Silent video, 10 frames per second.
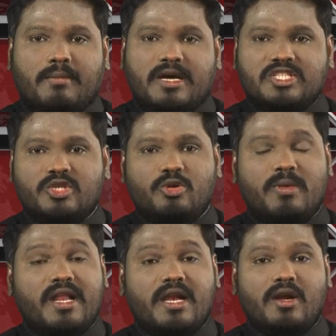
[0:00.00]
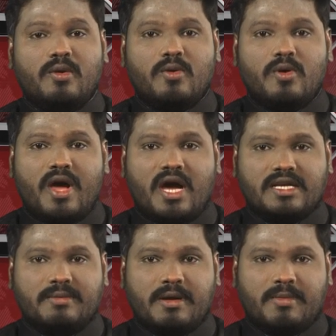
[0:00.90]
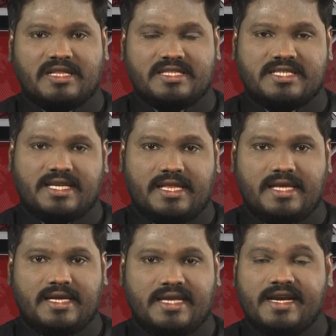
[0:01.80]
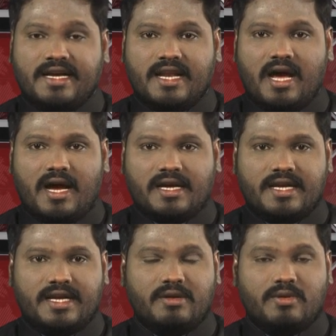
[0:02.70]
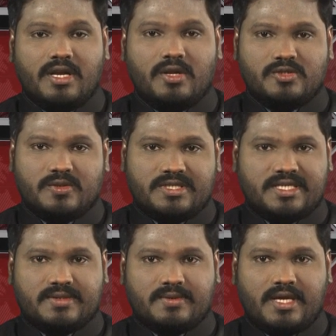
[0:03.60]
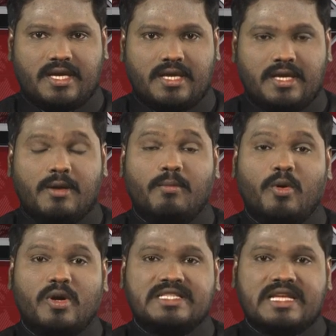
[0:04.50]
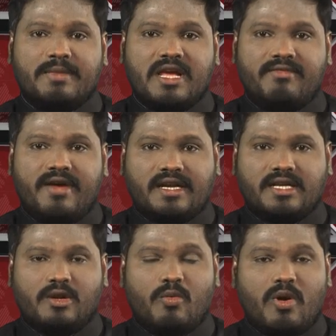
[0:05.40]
మసనూరు మండలంలో ఘోర అగ్ని ప్రమాదం జరిగింది ఈ ఘటన అక్కిరెడ్డిగూడెంలో చోటు చేసుకుంది పోరస్ కెమికల్ ఫ్యాక్టరీలో